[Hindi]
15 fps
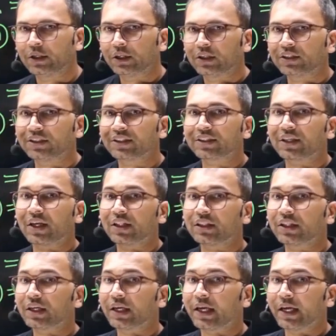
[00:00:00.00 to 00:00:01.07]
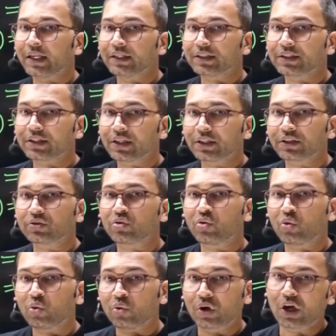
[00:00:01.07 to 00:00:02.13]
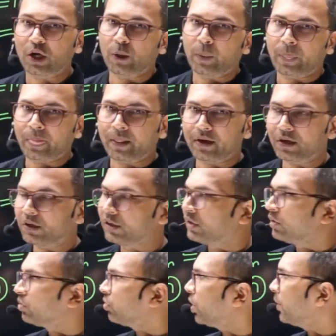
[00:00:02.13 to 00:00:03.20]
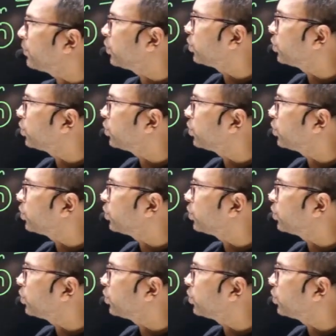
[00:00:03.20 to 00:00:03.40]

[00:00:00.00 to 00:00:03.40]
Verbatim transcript: जिसके अंदर एन सिक्स होगा है ना तो आपको